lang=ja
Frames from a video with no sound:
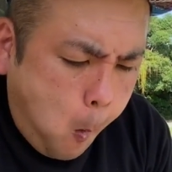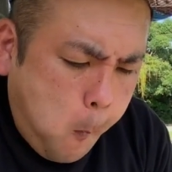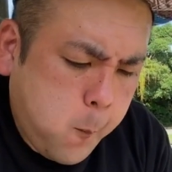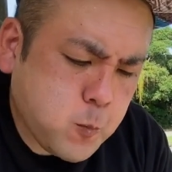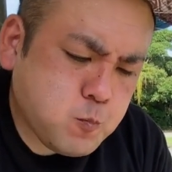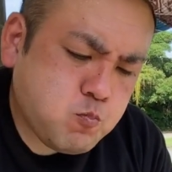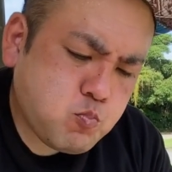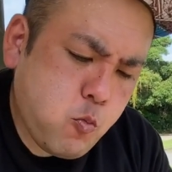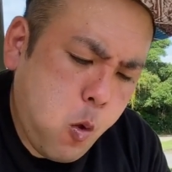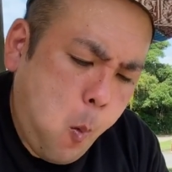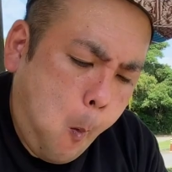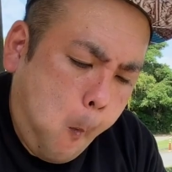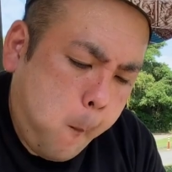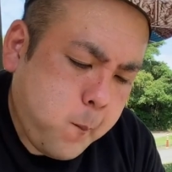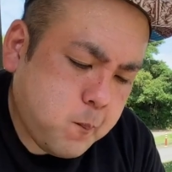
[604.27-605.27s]
いいな、
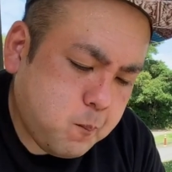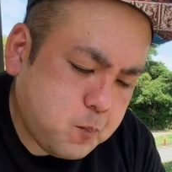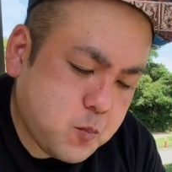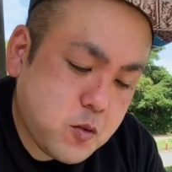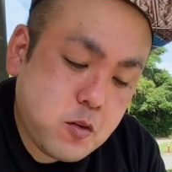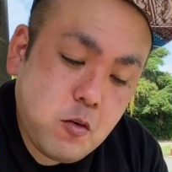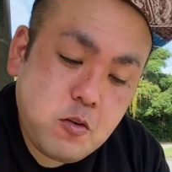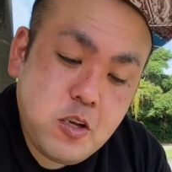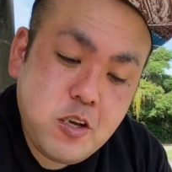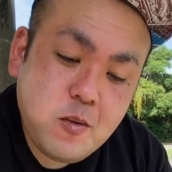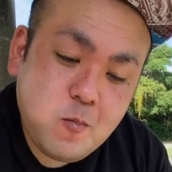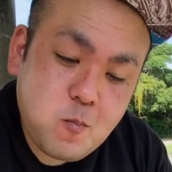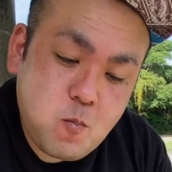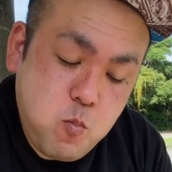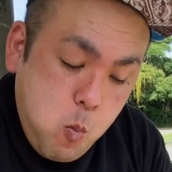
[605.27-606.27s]
チーズが
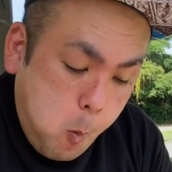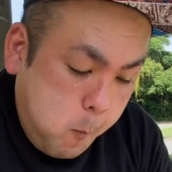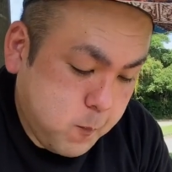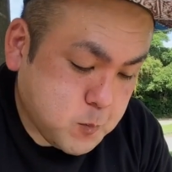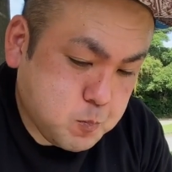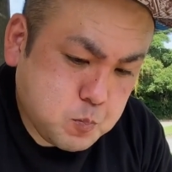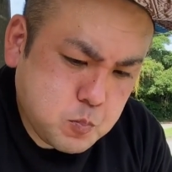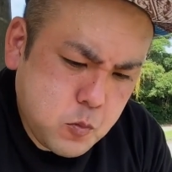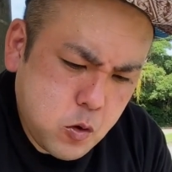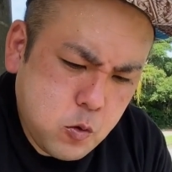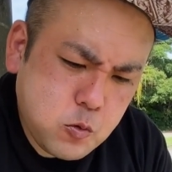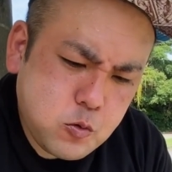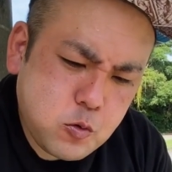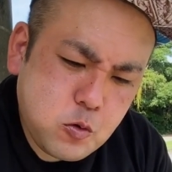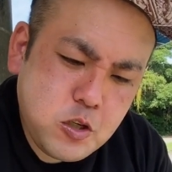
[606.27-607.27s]
良いな。
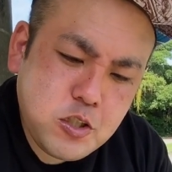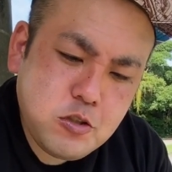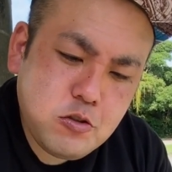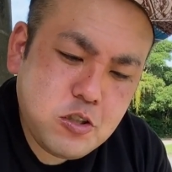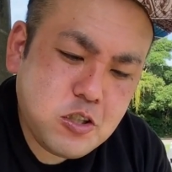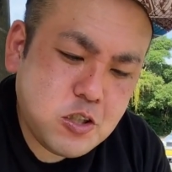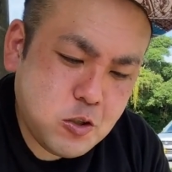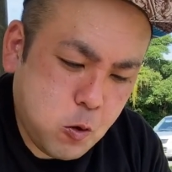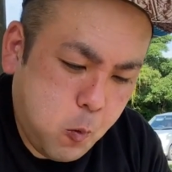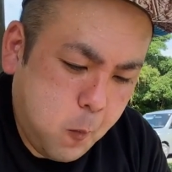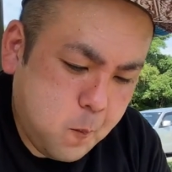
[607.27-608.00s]
本当にジューシーよ。